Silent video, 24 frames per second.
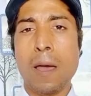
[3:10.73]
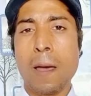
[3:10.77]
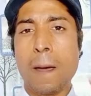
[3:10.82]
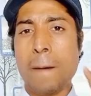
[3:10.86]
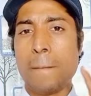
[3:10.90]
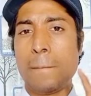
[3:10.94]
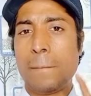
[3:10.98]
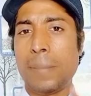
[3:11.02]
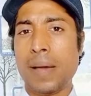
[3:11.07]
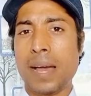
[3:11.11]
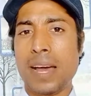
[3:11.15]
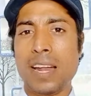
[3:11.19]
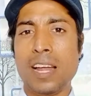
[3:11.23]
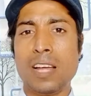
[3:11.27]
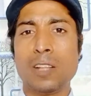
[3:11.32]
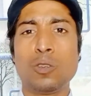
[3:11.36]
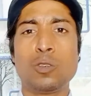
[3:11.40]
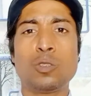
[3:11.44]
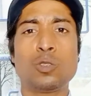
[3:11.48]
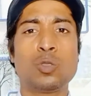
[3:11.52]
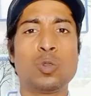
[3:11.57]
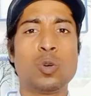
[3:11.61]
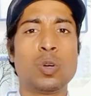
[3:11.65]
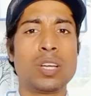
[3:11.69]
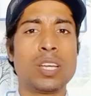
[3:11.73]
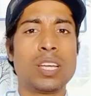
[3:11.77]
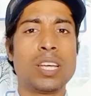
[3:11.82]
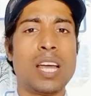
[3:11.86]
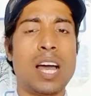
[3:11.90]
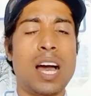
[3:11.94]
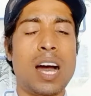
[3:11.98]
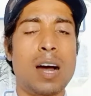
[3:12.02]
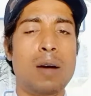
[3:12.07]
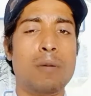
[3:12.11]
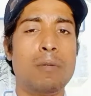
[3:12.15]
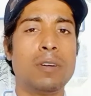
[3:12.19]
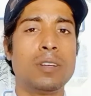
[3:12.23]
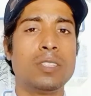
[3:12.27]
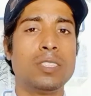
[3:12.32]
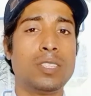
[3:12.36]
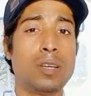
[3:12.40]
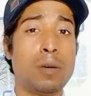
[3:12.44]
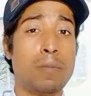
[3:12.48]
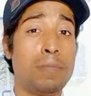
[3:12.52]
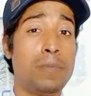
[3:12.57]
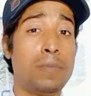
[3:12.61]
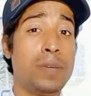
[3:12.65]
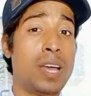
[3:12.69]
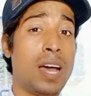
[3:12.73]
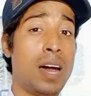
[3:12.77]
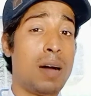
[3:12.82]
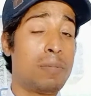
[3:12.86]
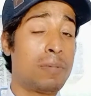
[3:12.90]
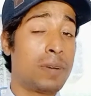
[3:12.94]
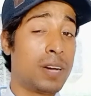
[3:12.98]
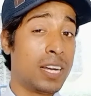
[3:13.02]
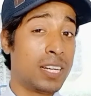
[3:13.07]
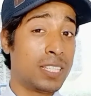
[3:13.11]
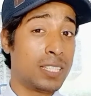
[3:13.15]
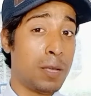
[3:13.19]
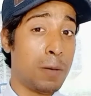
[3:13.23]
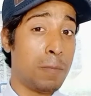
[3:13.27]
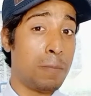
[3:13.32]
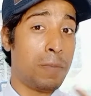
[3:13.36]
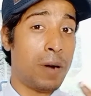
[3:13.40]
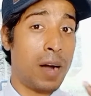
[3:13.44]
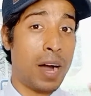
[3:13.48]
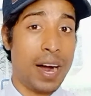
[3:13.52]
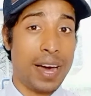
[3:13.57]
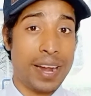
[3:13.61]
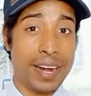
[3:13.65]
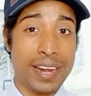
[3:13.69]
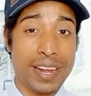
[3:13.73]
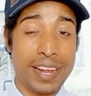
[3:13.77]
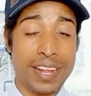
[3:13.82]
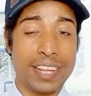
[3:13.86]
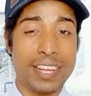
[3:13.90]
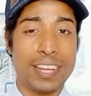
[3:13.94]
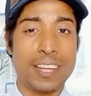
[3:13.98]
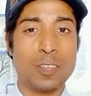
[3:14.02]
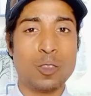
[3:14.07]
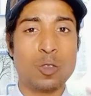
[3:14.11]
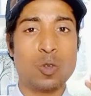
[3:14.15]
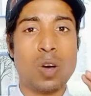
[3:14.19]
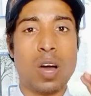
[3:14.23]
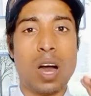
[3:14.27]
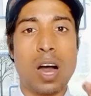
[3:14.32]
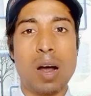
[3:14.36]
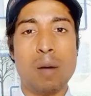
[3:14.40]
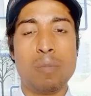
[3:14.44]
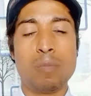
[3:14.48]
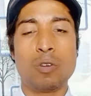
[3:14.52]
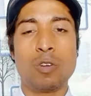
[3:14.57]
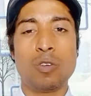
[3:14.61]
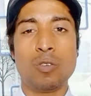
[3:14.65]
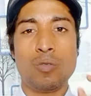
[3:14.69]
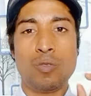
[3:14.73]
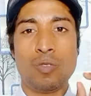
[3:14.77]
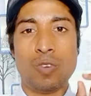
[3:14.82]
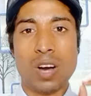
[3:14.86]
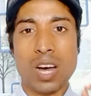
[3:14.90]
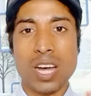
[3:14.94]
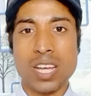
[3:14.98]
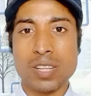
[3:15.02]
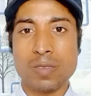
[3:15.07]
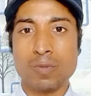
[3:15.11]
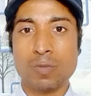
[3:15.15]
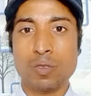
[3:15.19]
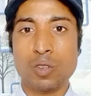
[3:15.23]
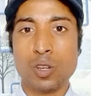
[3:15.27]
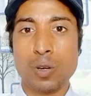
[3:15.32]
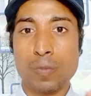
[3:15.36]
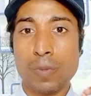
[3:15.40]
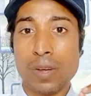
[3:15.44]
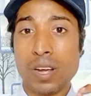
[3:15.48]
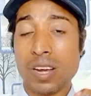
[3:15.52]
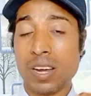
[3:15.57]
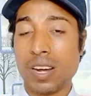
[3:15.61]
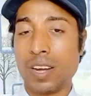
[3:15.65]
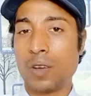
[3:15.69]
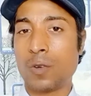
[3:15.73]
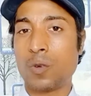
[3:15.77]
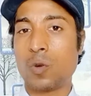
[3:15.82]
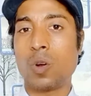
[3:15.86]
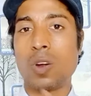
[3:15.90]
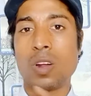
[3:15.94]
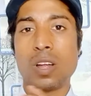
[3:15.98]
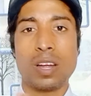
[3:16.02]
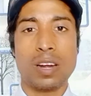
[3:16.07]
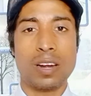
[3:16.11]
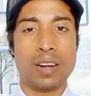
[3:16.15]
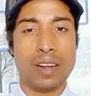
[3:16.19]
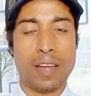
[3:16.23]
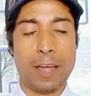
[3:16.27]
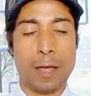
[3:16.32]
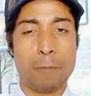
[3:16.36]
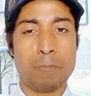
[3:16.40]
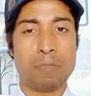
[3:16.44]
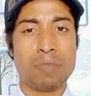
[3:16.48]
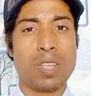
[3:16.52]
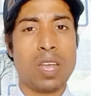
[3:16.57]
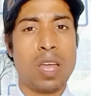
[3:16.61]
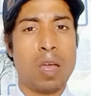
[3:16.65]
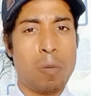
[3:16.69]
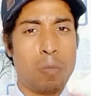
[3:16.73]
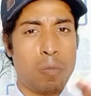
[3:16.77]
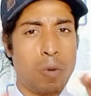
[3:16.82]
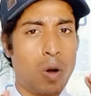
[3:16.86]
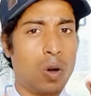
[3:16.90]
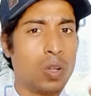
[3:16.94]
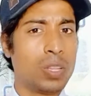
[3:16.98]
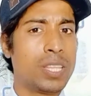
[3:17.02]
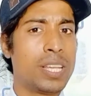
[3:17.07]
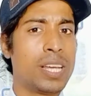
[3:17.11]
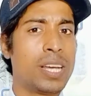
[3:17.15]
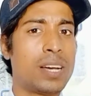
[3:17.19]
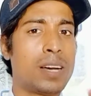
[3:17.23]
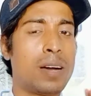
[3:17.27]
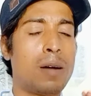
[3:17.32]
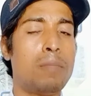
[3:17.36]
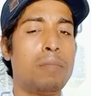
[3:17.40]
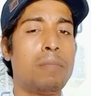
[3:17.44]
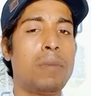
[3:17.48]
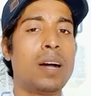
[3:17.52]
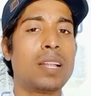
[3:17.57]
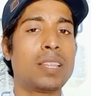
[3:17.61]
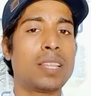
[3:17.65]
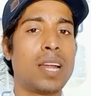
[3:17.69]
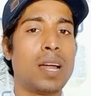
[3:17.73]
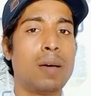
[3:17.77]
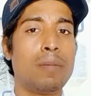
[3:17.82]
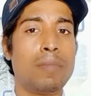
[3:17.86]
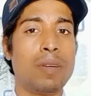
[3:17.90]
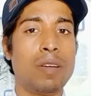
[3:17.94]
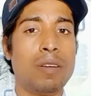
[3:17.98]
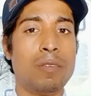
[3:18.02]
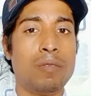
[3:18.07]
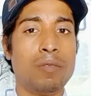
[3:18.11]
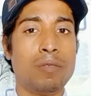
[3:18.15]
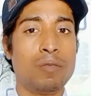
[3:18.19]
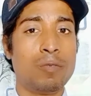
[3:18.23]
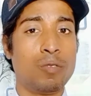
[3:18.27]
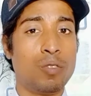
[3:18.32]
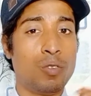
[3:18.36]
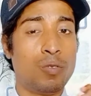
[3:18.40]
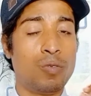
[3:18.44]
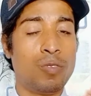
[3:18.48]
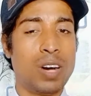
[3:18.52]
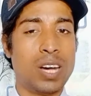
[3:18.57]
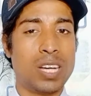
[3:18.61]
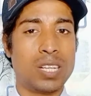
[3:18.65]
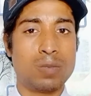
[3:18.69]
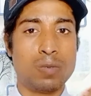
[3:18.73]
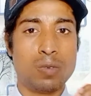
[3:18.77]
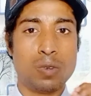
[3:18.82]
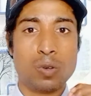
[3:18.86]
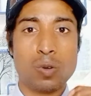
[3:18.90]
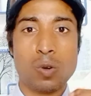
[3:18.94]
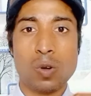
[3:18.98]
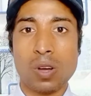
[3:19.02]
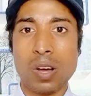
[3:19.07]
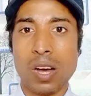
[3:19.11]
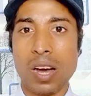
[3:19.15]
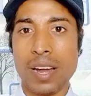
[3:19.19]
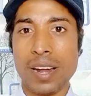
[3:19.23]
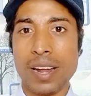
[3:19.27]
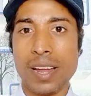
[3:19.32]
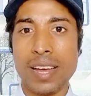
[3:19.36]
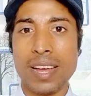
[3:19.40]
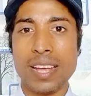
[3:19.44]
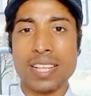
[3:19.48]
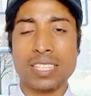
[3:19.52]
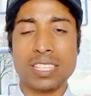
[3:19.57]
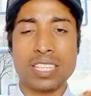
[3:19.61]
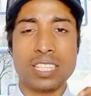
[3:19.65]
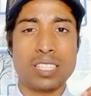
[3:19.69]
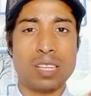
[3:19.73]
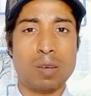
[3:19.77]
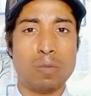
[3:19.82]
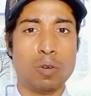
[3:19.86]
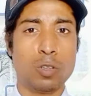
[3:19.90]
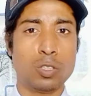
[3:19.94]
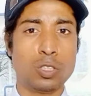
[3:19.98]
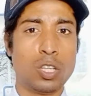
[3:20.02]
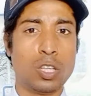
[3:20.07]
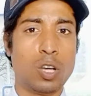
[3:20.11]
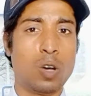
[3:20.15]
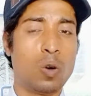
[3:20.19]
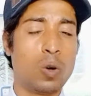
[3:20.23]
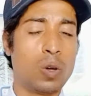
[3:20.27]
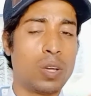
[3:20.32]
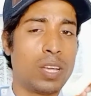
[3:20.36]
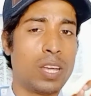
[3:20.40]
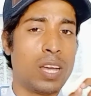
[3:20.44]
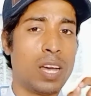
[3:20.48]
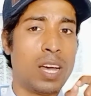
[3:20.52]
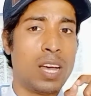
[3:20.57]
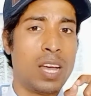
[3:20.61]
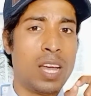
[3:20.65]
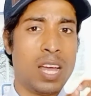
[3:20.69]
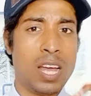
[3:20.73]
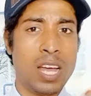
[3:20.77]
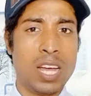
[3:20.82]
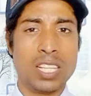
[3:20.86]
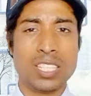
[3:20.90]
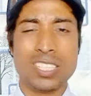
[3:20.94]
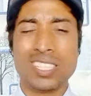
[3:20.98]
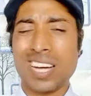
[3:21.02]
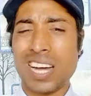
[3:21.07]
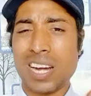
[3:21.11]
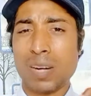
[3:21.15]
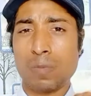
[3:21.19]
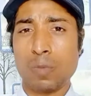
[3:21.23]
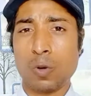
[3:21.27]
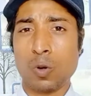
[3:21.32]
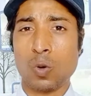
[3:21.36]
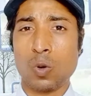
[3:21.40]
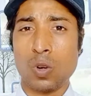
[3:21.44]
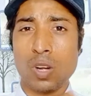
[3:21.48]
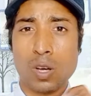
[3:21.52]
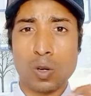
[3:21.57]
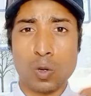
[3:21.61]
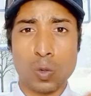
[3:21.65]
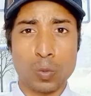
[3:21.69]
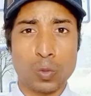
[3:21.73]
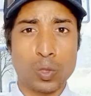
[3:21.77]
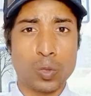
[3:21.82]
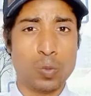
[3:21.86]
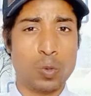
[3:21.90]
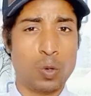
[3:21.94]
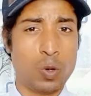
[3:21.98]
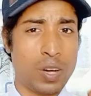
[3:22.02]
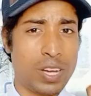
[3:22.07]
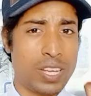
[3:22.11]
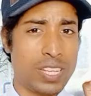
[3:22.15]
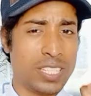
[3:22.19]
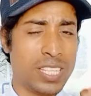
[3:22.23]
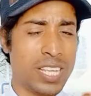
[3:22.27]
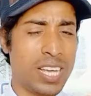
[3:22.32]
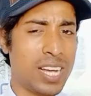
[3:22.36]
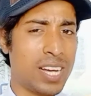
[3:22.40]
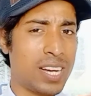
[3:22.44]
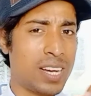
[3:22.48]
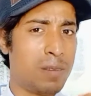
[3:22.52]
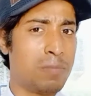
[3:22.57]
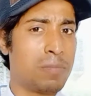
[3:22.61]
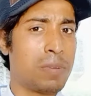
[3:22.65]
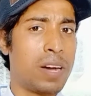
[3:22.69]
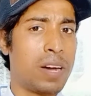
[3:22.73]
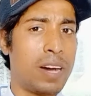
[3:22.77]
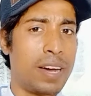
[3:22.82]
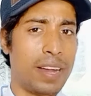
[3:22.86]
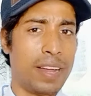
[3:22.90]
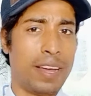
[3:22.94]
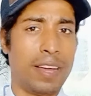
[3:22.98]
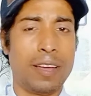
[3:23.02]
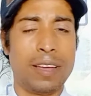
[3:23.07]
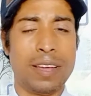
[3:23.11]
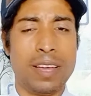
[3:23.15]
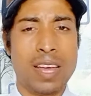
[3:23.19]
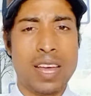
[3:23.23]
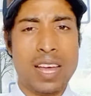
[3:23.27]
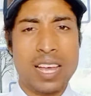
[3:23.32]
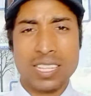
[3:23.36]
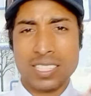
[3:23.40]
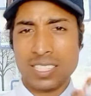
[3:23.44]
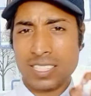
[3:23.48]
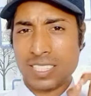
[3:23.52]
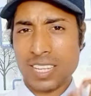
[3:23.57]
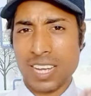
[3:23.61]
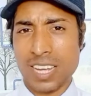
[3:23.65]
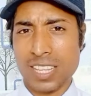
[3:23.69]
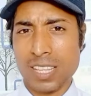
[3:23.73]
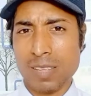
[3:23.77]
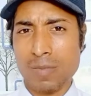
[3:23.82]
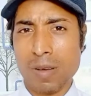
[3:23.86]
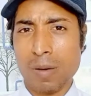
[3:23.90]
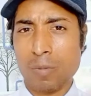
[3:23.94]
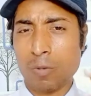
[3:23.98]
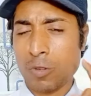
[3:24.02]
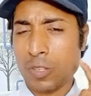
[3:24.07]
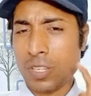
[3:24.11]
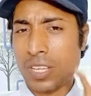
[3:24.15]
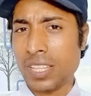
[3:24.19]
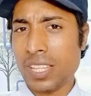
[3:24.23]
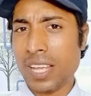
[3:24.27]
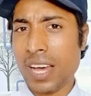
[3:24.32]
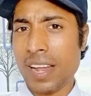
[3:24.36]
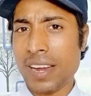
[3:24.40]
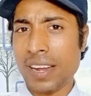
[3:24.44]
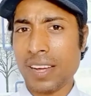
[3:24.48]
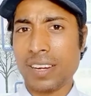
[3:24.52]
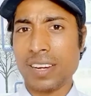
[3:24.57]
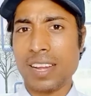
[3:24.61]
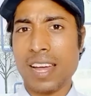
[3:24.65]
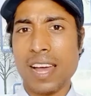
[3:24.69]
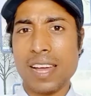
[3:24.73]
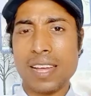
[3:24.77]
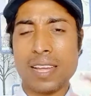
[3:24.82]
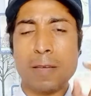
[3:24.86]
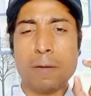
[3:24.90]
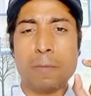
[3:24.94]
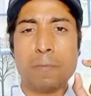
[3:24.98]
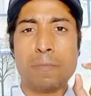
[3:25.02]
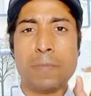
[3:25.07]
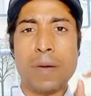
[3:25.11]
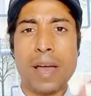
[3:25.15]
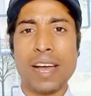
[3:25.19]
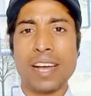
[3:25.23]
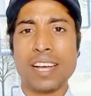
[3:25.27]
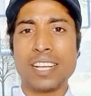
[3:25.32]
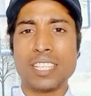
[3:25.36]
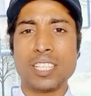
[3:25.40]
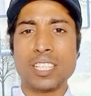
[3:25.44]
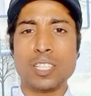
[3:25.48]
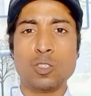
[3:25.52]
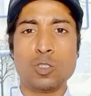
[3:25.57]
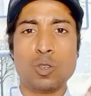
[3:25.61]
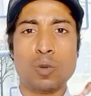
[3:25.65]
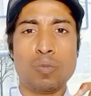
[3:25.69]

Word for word: पहला दोस्तों कि आप जब भी आप घर से बाहर रहेंगे तो आपको फास्ट फूड पे कंट्रोल करना है बहुत ही कम मात्रा में वो फास्ट फूड को खाना है जैसे समोसा हो गया चाट पकौड़ा गुपचुप हो गया इसे कम खाना है साथ ही में आपको ये ध्यान रखना है कि पैकेजिंग जो